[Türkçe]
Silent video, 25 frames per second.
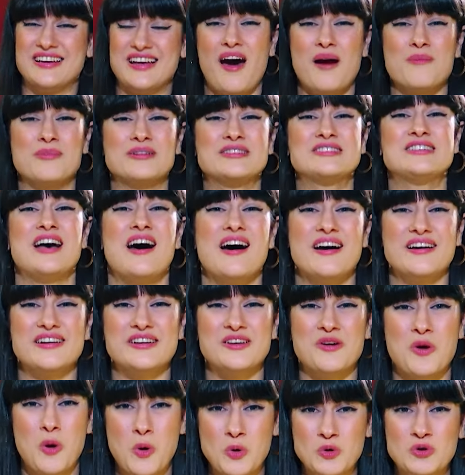Ama
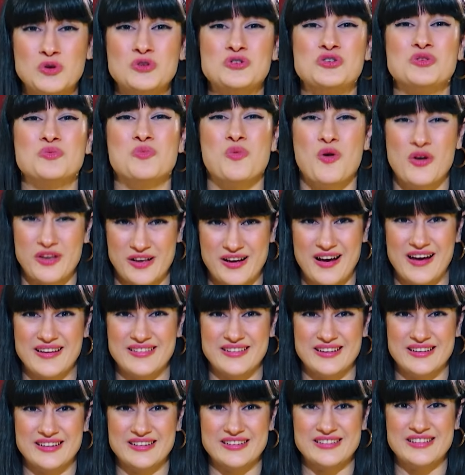tarih o küçük
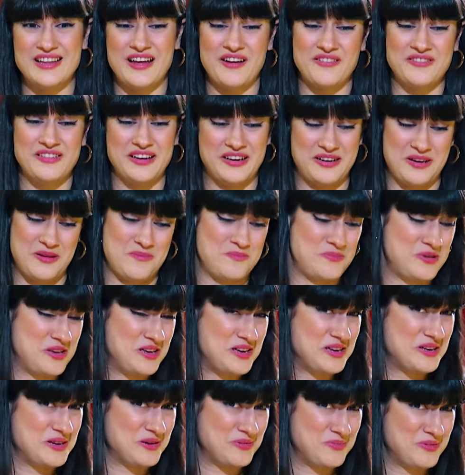Mohikanları defterine
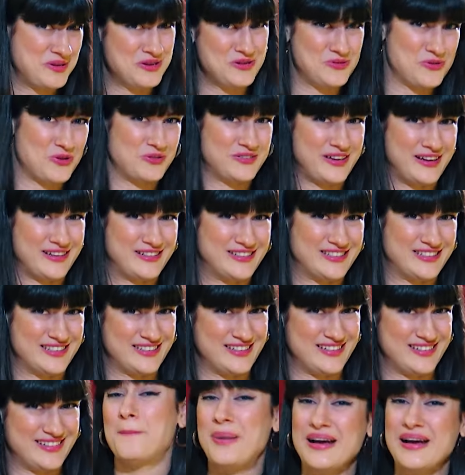bir bir not etti.